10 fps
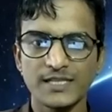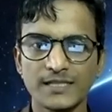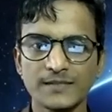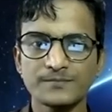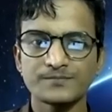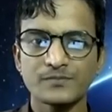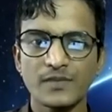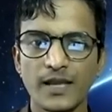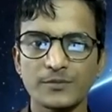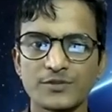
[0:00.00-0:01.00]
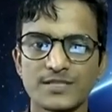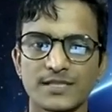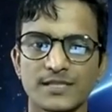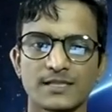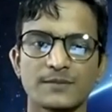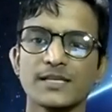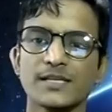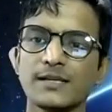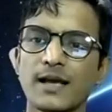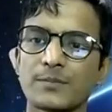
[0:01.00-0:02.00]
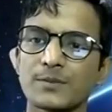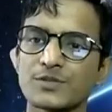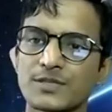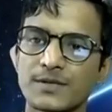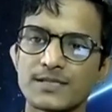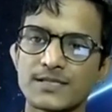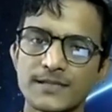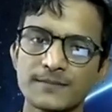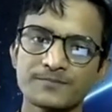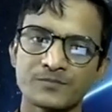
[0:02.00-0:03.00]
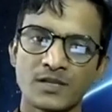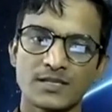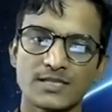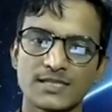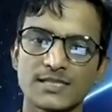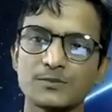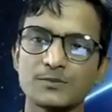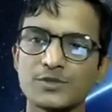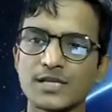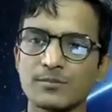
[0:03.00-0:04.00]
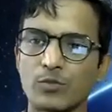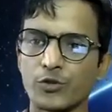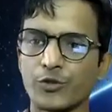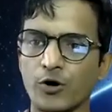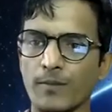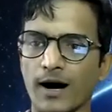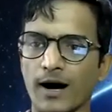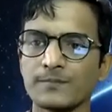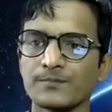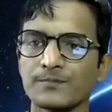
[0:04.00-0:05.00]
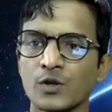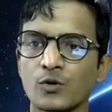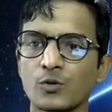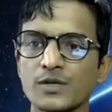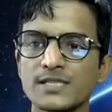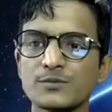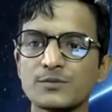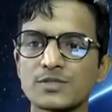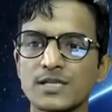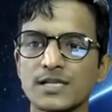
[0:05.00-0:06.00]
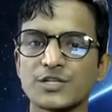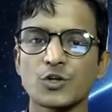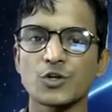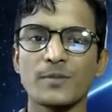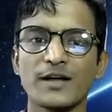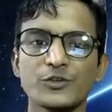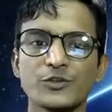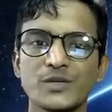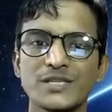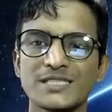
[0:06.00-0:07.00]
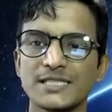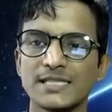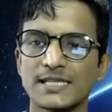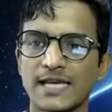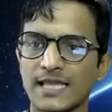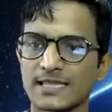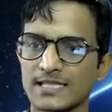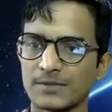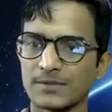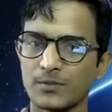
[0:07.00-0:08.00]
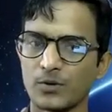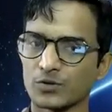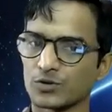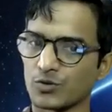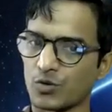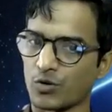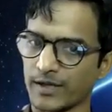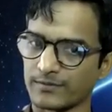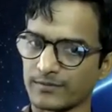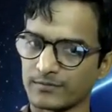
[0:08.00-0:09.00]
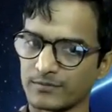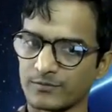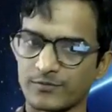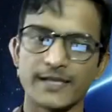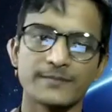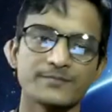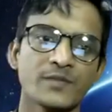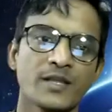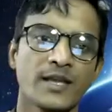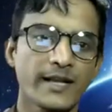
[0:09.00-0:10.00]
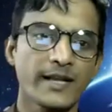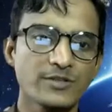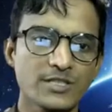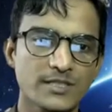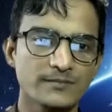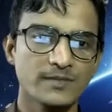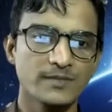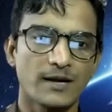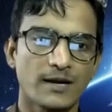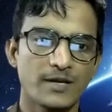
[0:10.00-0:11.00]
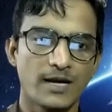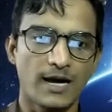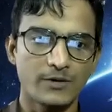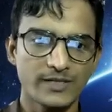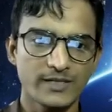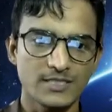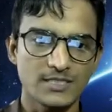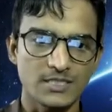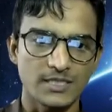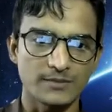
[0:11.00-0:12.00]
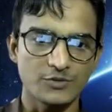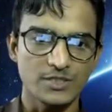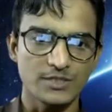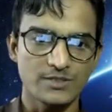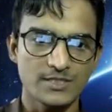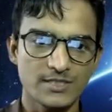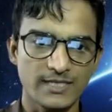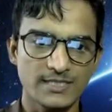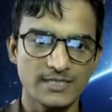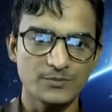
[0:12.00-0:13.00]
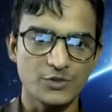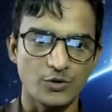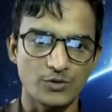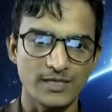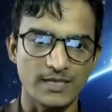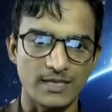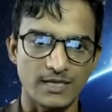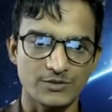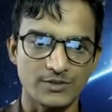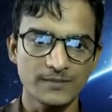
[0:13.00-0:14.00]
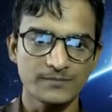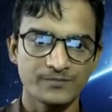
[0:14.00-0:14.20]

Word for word: ই এবং সি তার মানে কি আমরা বুঝতে পারছি যে ত্রিভুজের মধ্যমা ওই ত্রিভুজটাকে সমান দুইটি ক্ষেত্রে বিভক্ত করে ফাইন এখন আসেন আমরা আরো একটি জিনিস দেখব সেটা হচ্ছে যে একটি ত্রিভুজ হতে গেলে আসলে